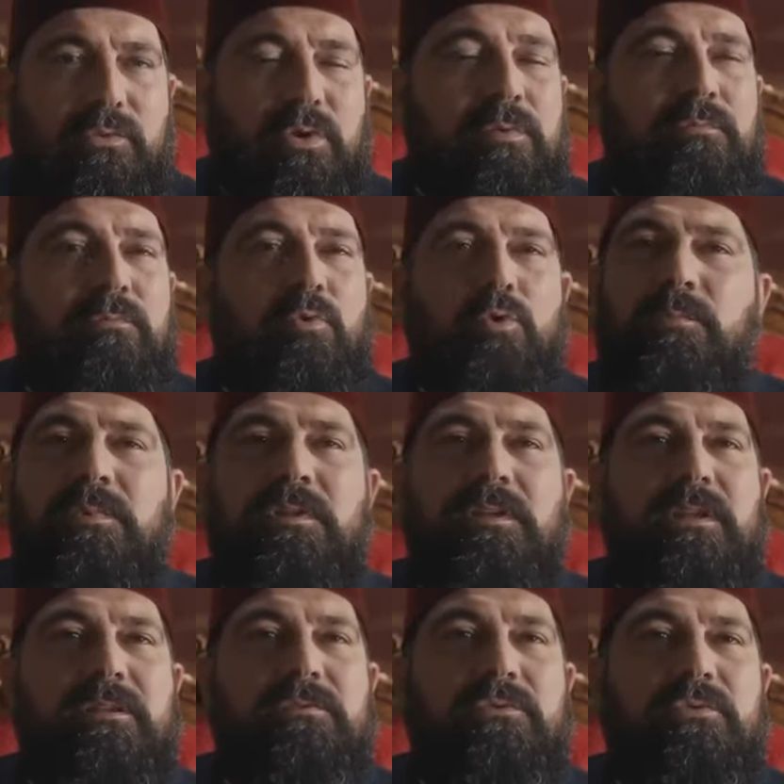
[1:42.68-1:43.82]
tüm
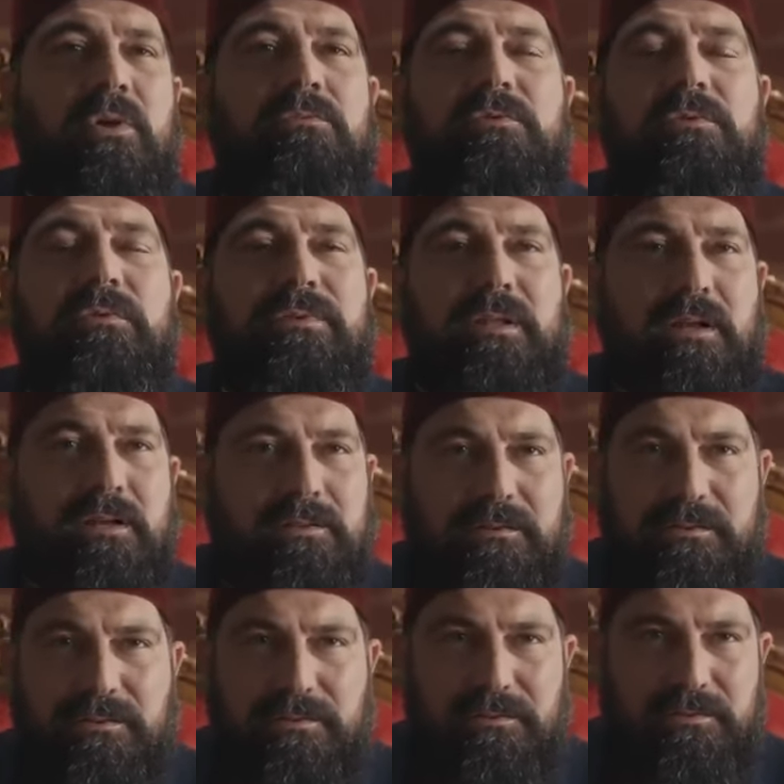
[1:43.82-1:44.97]
müminlerin gönlünü
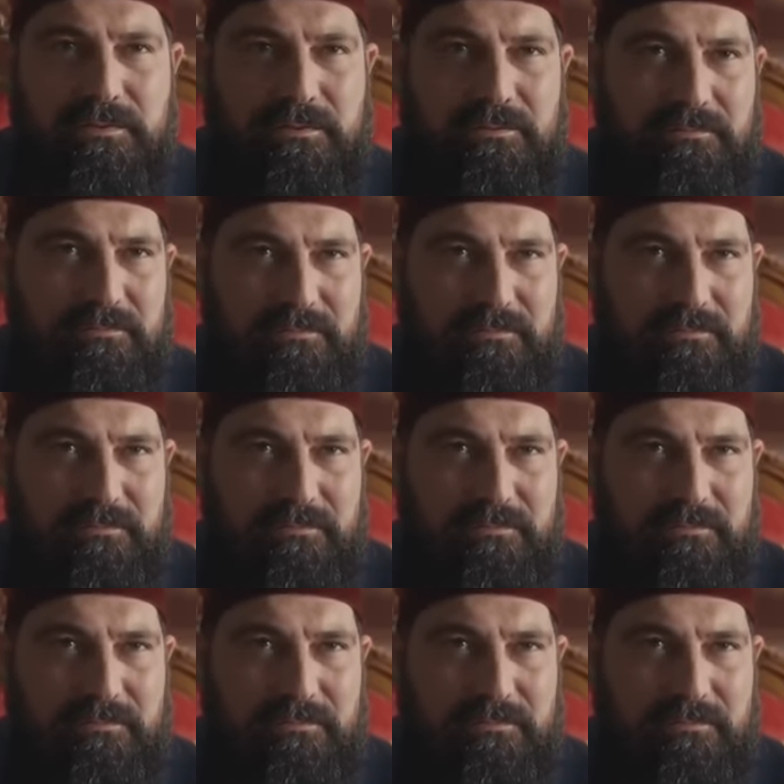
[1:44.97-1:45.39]
ferahlatır.